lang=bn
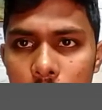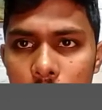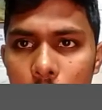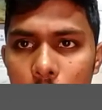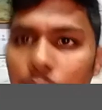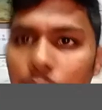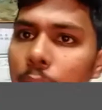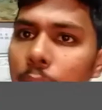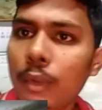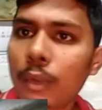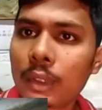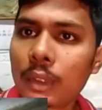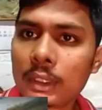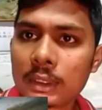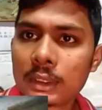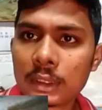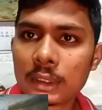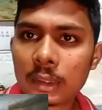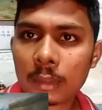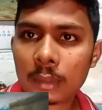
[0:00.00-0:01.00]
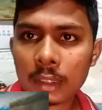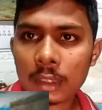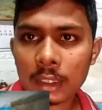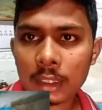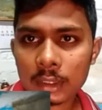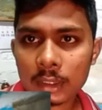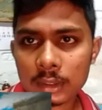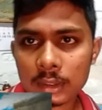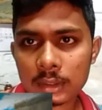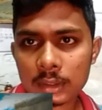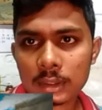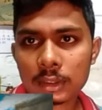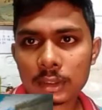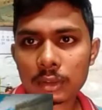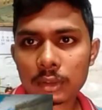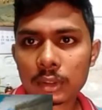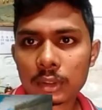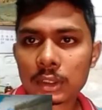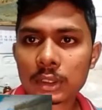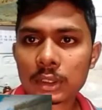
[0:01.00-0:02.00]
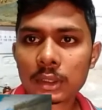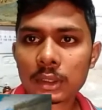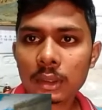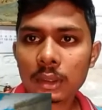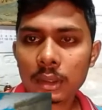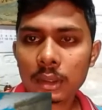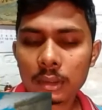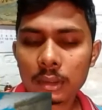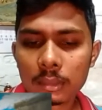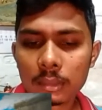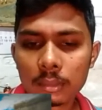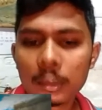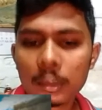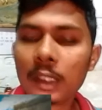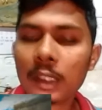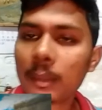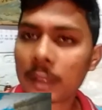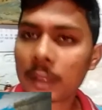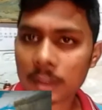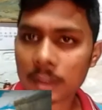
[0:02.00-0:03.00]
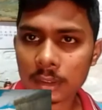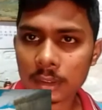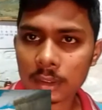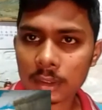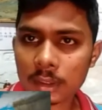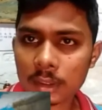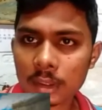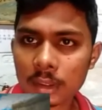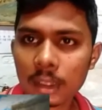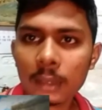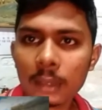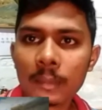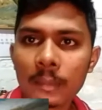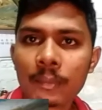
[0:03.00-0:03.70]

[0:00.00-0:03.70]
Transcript: ভটভটি সিনেমাটা আসতে চলেছে মে মাসের দিকে